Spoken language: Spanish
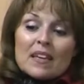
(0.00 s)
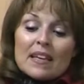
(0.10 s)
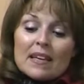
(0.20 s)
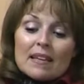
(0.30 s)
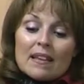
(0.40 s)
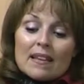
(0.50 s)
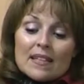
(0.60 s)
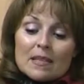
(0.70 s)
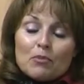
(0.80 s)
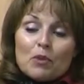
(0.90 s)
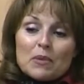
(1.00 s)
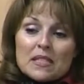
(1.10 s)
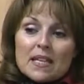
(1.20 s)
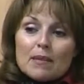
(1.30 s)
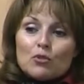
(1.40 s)
Eh, desde allí
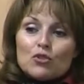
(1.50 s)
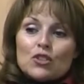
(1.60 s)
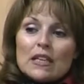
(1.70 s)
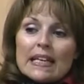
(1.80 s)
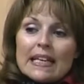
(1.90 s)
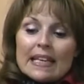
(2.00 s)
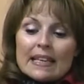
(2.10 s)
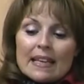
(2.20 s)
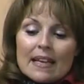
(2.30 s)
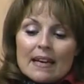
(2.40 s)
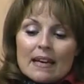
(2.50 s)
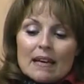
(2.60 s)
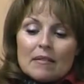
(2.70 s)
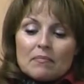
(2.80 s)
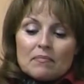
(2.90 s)
propiciamos la,